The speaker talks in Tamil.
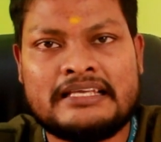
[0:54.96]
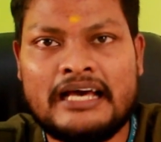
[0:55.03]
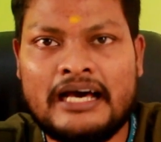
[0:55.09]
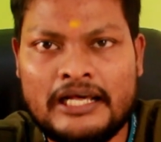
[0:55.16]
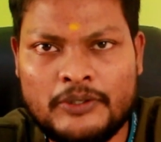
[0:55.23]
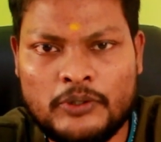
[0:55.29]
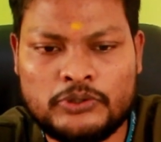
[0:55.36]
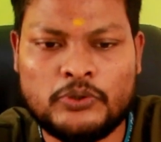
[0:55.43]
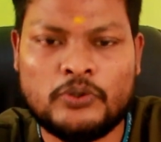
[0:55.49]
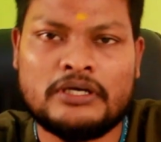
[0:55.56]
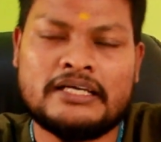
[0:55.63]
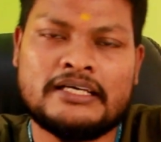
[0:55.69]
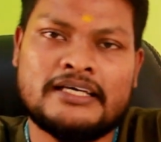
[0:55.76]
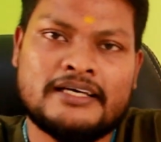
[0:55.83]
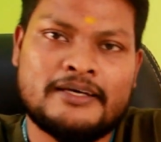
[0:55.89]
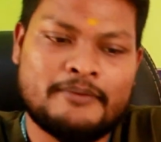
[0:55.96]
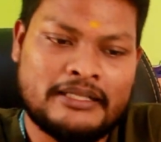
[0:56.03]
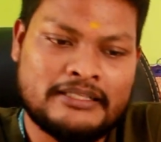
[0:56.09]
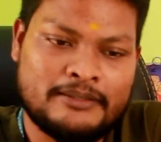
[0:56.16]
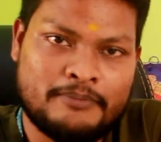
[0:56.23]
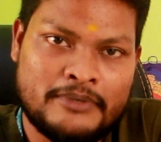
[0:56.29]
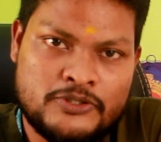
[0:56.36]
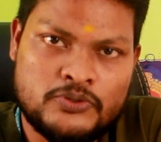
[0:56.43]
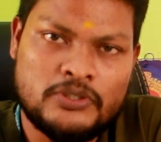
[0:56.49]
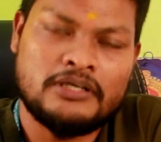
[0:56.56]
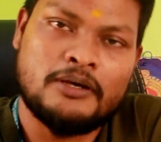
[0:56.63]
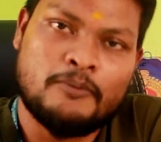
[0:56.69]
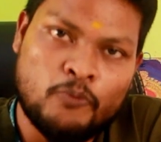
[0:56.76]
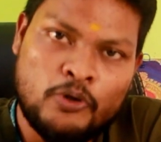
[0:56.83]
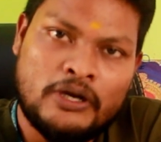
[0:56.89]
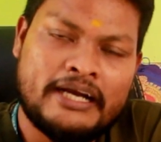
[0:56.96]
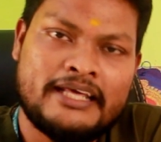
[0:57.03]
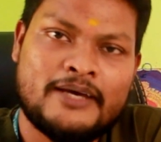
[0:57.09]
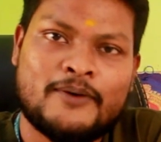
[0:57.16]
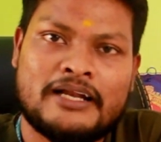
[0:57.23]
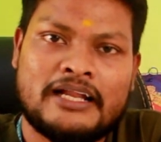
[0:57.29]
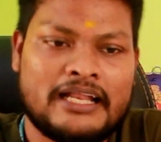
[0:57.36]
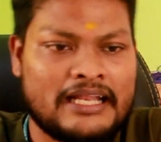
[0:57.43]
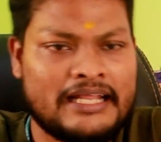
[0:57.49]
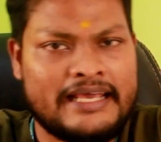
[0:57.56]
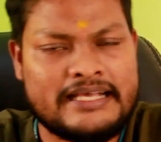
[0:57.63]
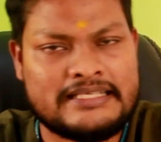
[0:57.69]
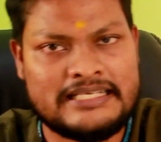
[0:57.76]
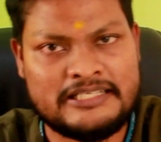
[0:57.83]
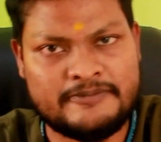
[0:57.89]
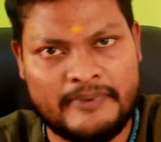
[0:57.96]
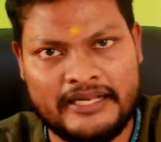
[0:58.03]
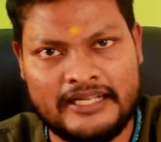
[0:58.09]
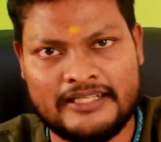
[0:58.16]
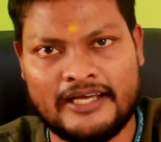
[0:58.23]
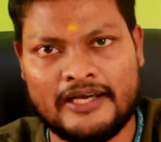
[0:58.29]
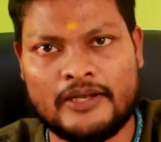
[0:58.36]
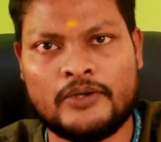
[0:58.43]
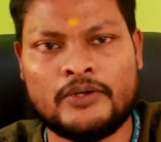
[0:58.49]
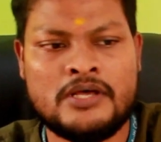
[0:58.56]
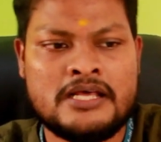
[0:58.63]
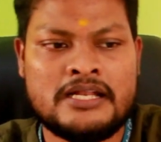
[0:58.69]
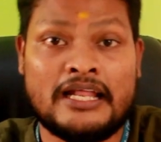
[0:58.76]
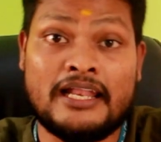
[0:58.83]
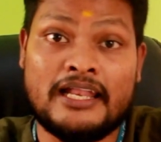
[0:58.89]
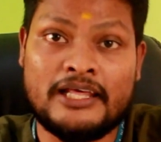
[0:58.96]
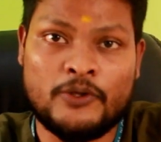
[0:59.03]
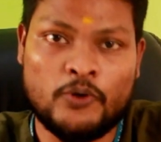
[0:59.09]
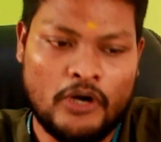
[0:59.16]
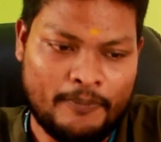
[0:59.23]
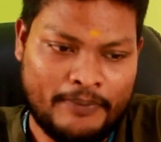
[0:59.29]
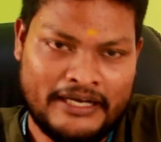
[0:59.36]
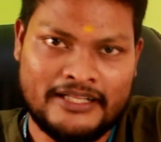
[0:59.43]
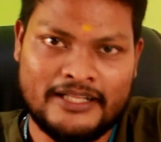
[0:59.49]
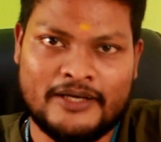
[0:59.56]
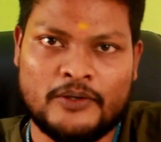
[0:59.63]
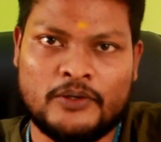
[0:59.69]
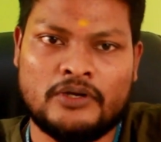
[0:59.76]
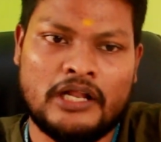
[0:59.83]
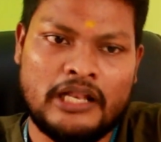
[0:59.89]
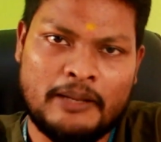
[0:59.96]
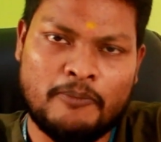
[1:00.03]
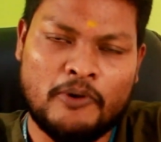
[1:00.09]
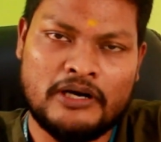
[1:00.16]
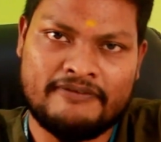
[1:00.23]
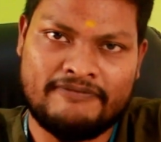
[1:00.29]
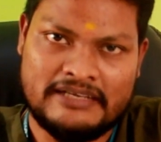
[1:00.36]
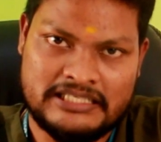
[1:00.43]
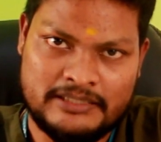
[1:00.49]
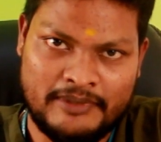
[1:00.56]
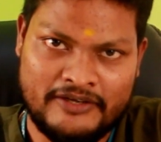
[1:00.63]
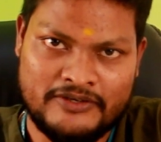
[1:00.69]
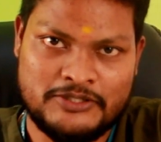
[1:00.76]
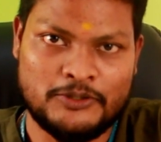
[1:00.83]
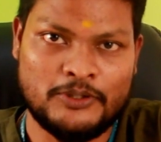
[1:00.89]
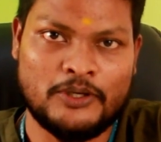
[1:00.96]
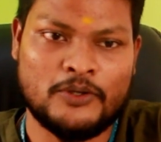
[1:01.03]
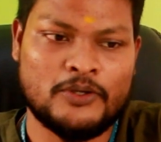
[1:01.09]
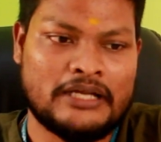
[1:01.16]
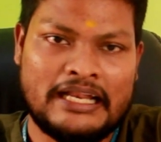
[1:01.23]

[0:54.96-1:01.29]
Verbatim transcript: யார் ஒருத்தவங்க அந்த பென்சுவலுக்கு முன்னாடி அவங்க நல்லா எக்ஸசைஸ் பண்ணியிருந்தாங்களோ நல்லா யோகா பண்ணியிருந்தாங்களோ நல்ல பாடி ஃப்ளெக்சிபிலிட்டி வச்சுருந்தாங்களோ